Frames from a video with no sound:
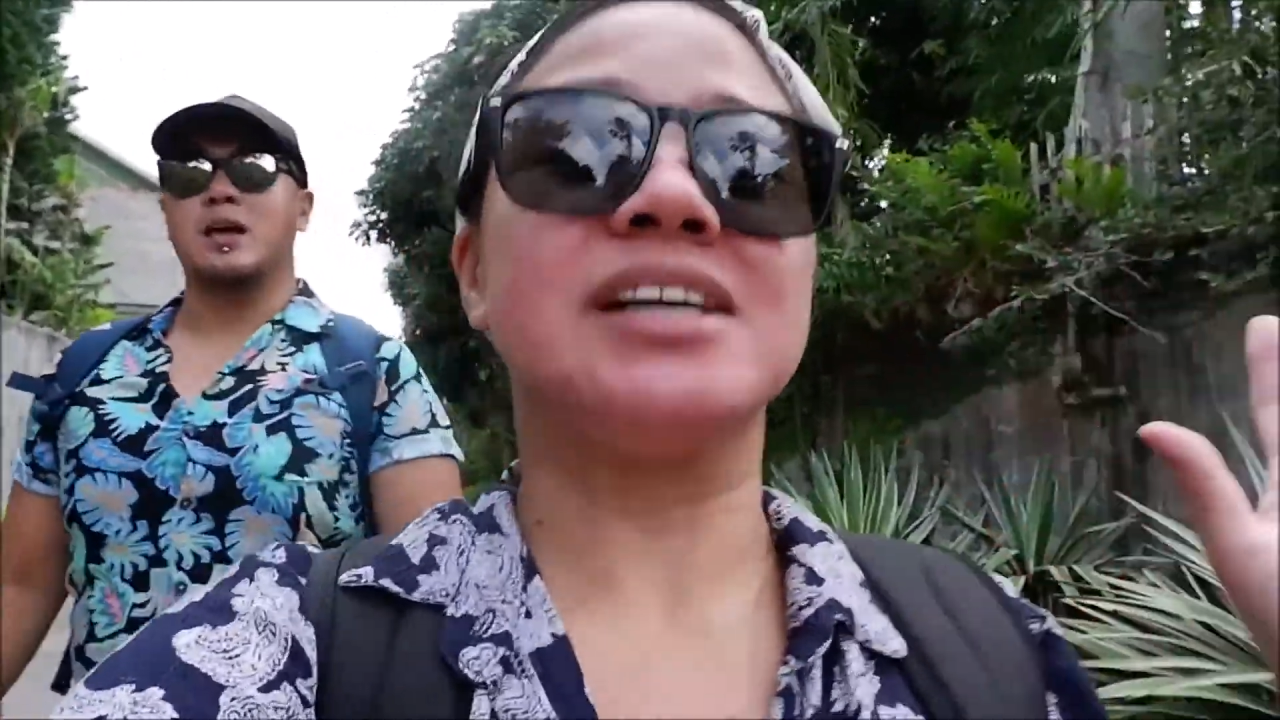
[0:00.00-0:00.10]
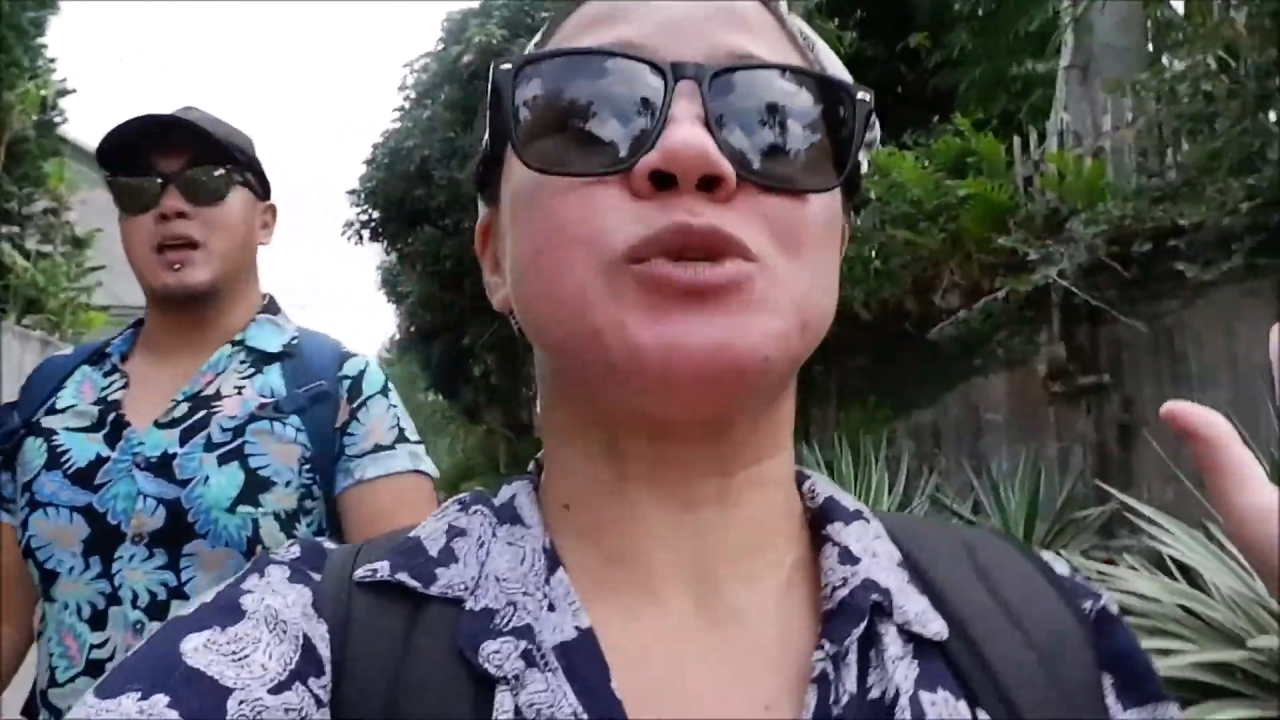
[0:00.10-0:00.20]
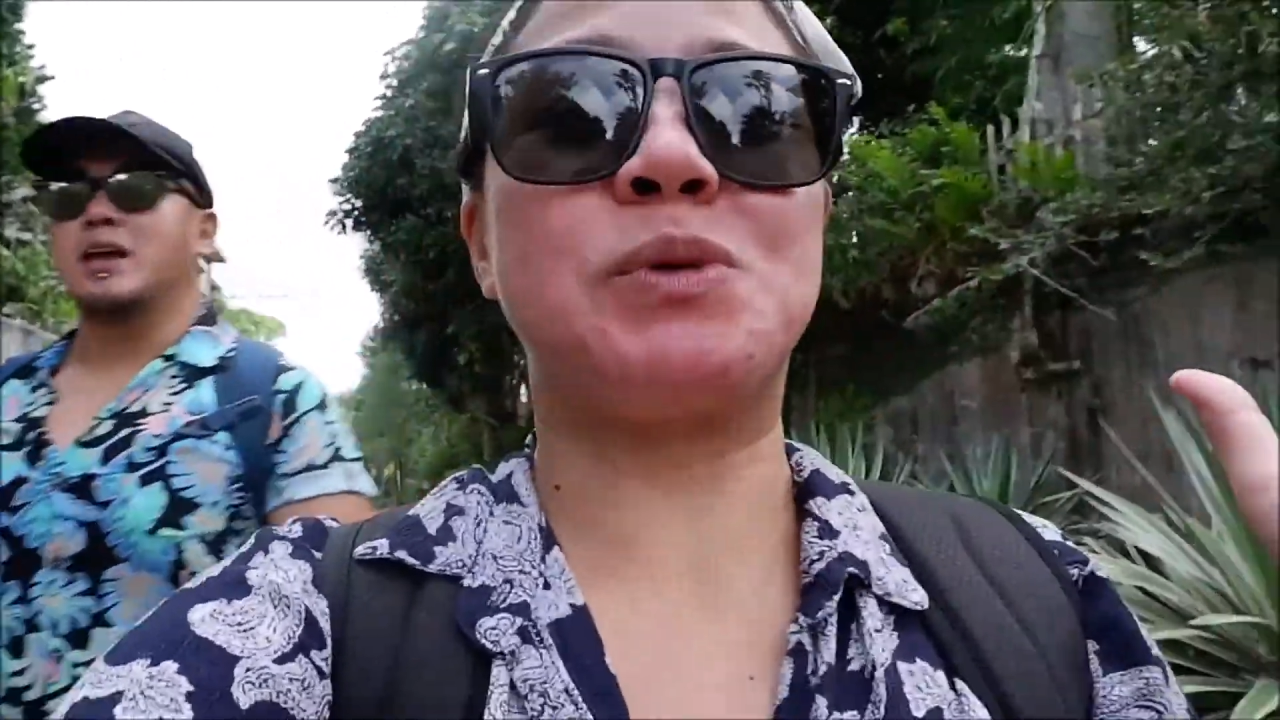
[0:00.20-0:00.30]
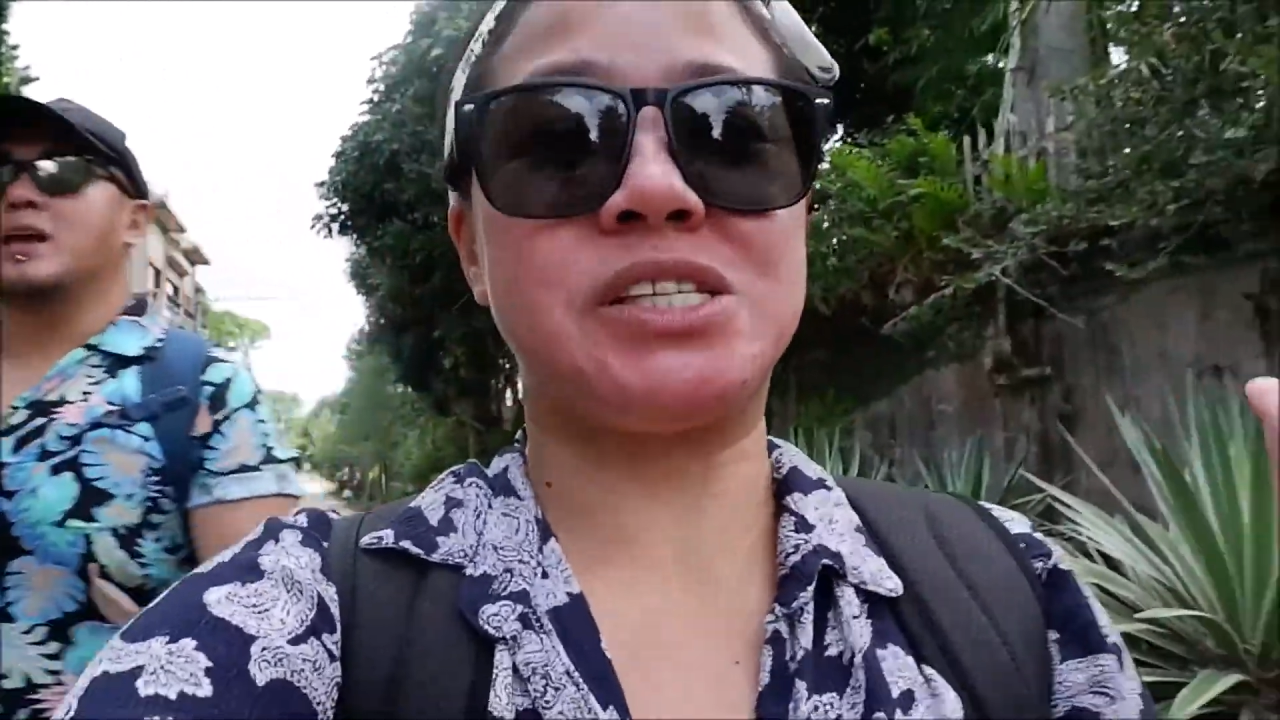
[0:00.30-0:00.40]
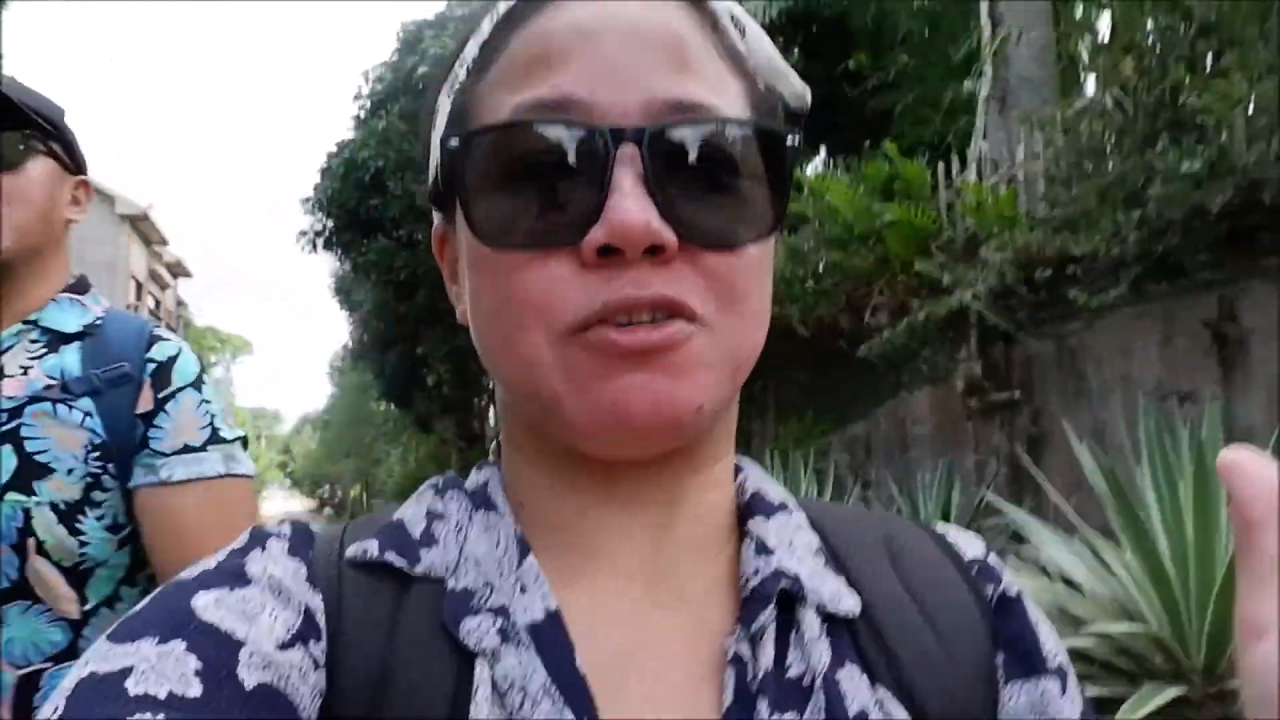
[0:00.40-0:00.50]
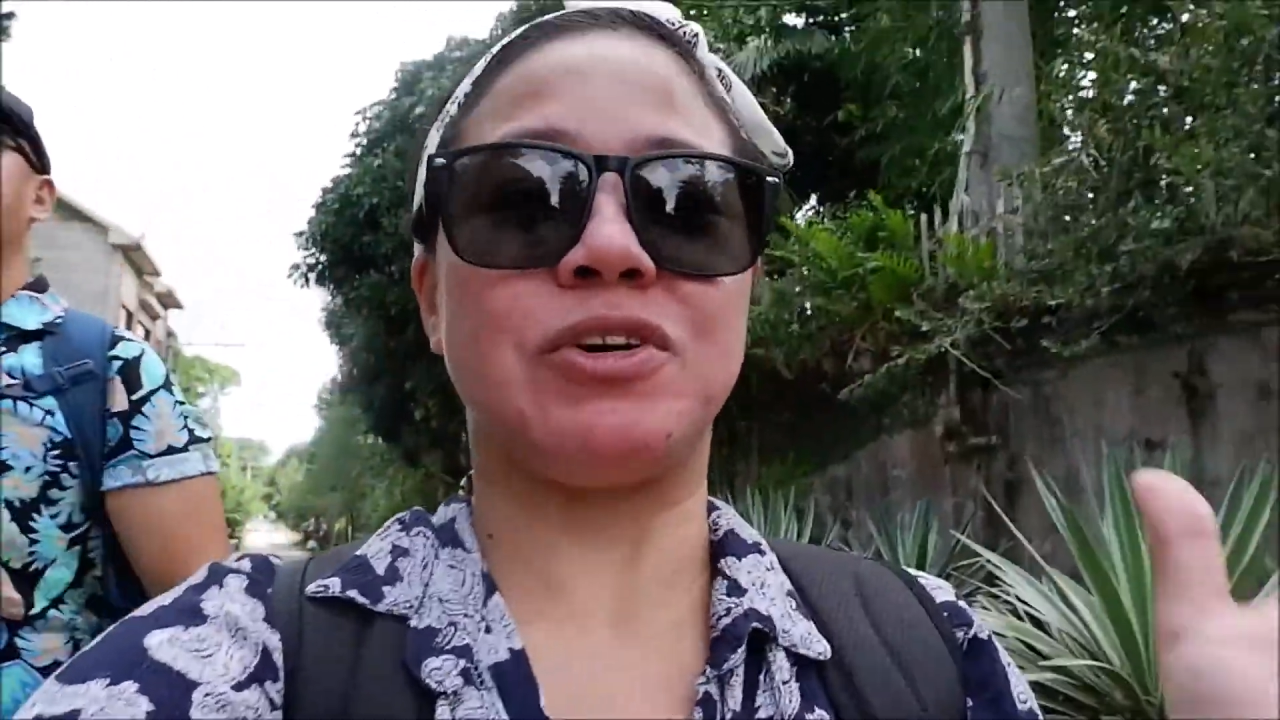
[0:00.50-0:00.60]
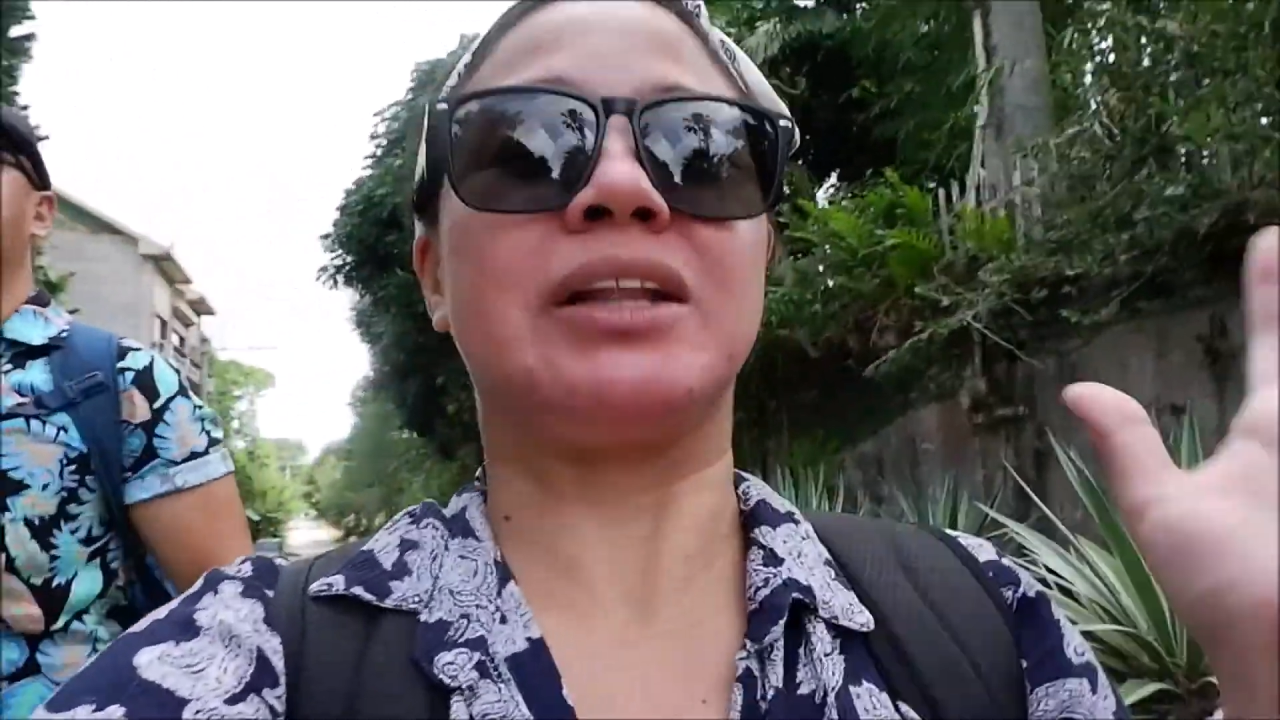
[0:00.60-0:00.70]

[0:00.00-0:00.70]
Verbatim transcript: specific